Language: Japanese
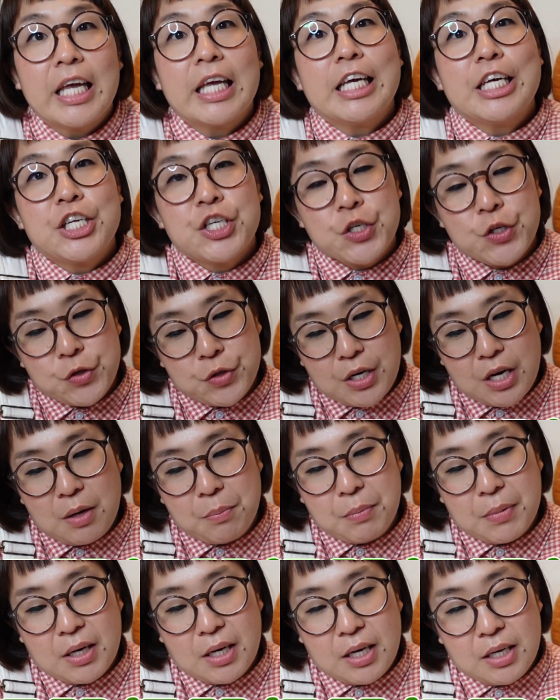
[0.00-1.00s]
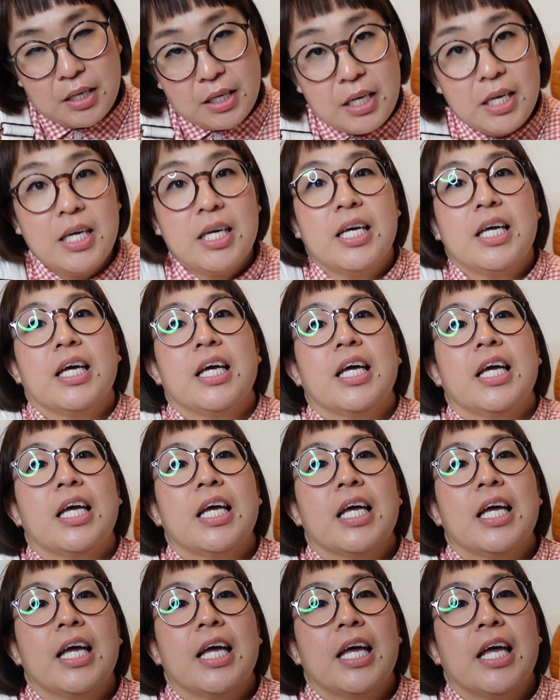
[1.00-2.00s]
で、1週間前に
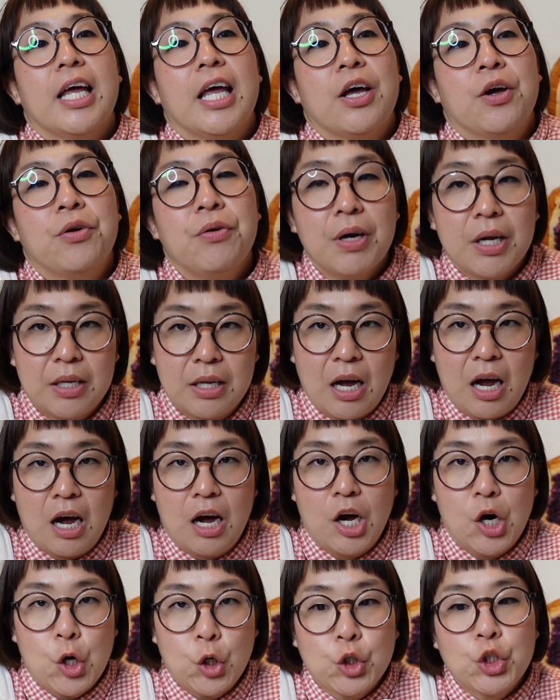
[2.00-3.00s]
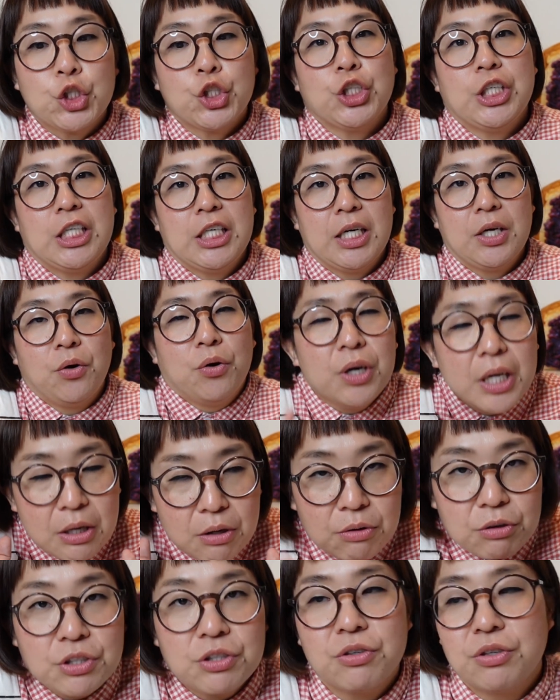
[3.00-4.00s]
増えたお薬、これ
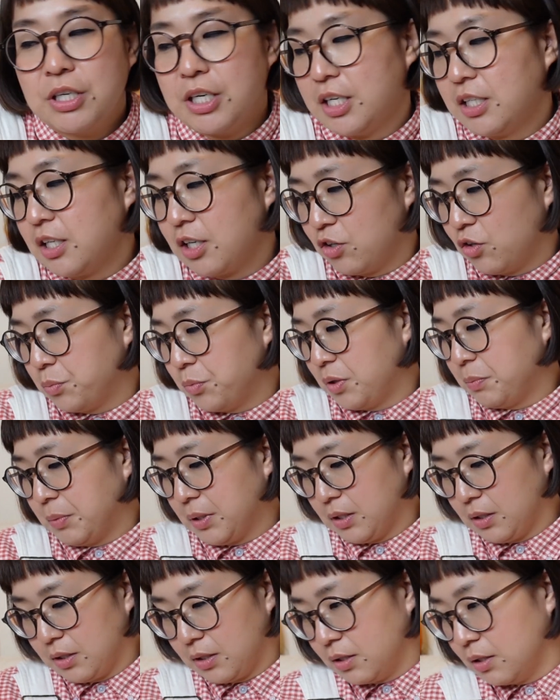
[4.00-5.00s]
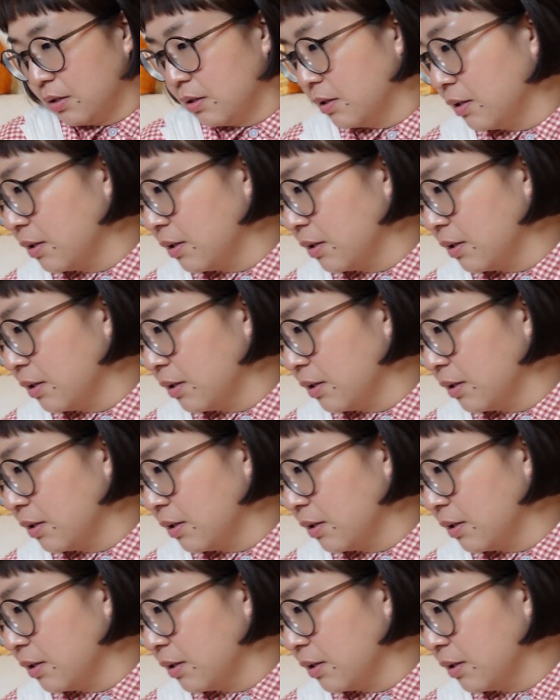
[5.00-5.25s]
をご紹介したいと思います。